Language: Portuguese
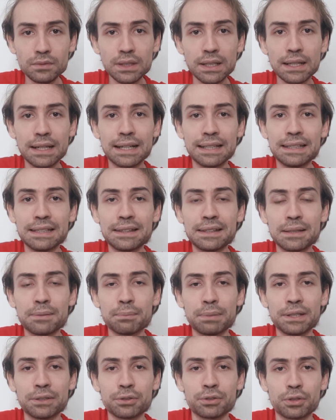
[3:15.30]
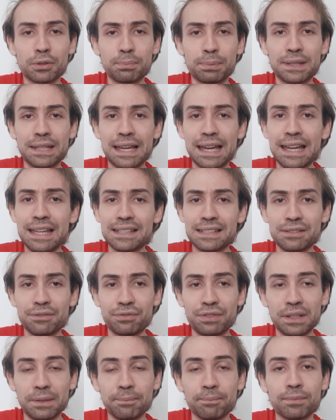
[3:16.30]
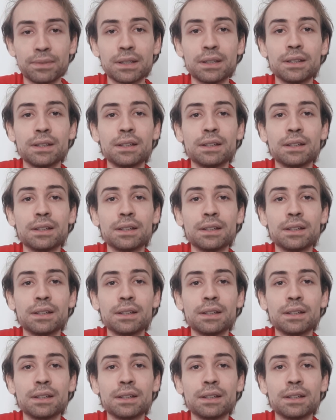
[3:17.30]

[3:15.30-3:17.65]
ali também no top 10, enfim.